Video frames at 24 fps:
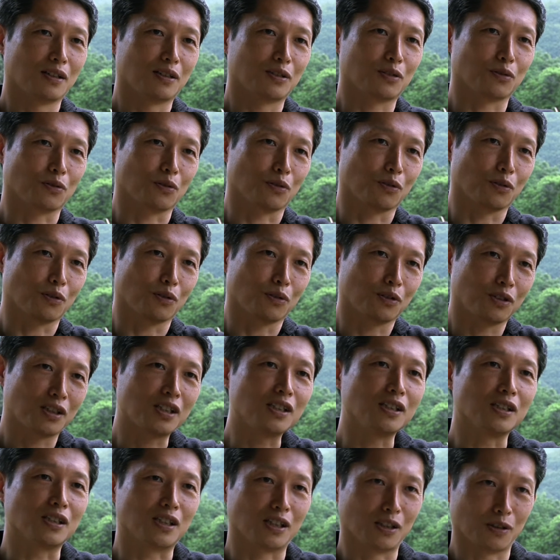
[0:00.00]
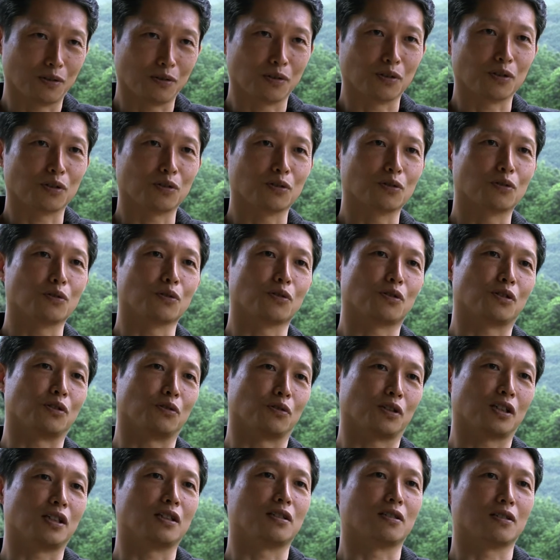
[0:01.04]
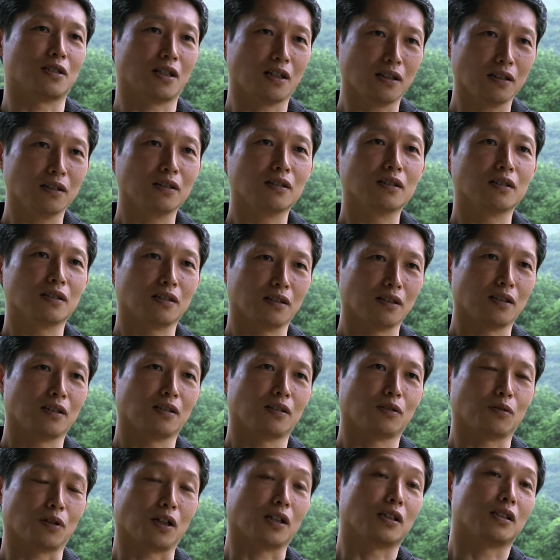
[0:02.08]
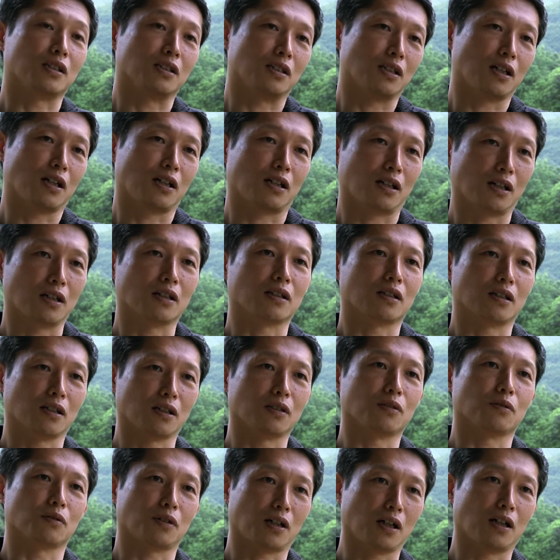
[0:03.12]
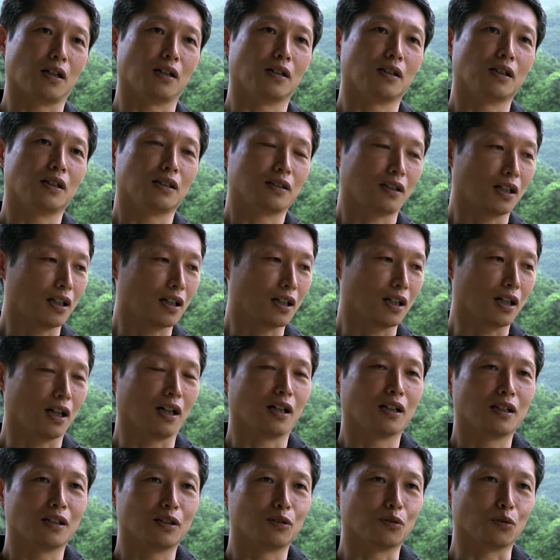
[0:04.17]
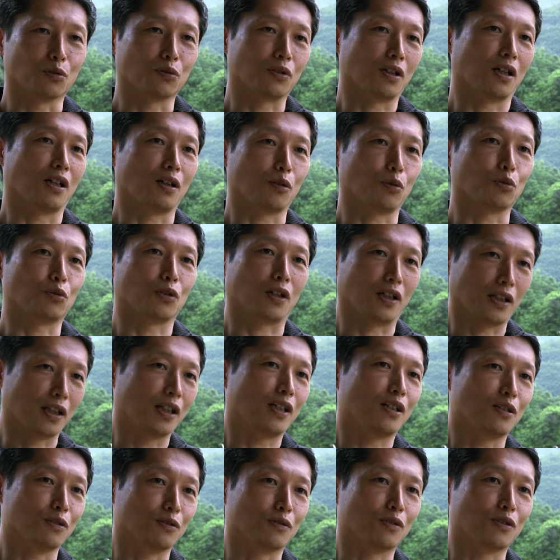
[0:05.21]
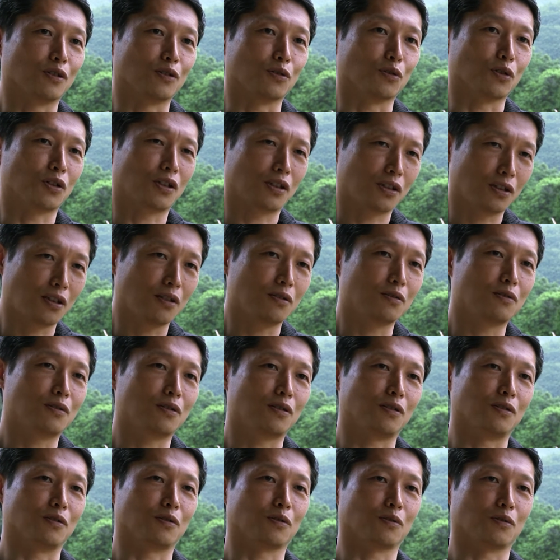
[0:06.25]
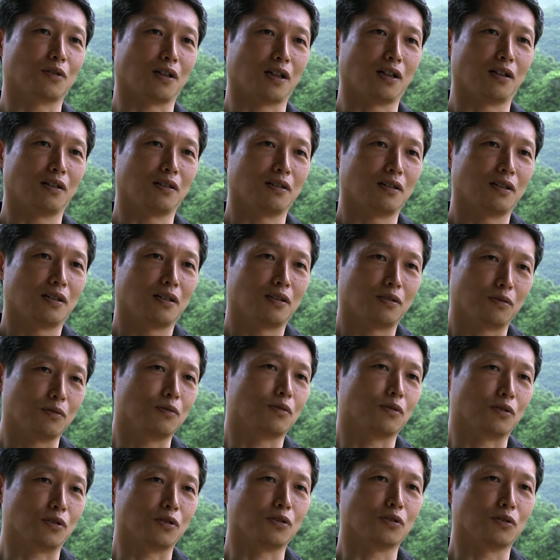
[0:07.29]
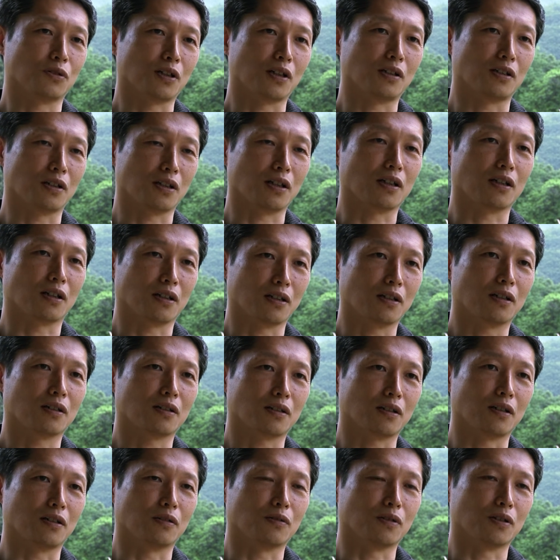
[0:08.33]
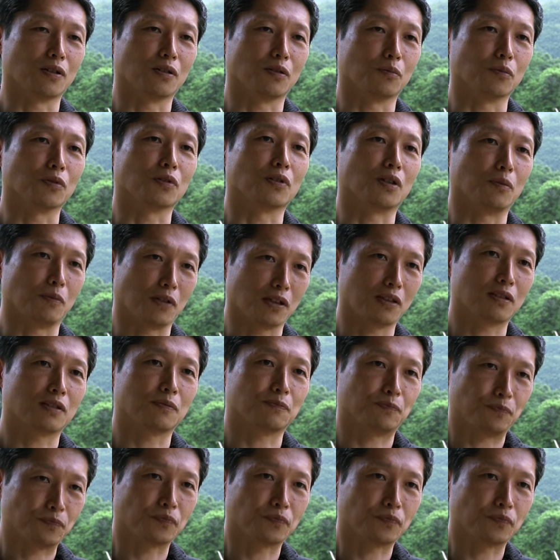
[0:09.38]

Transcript: その地域の人同士の絆とか信頼関係とか誰がどんなことができるっていうのを知ってるっていうことがすごく重要なんじゃないかなっていうふうに思ってます。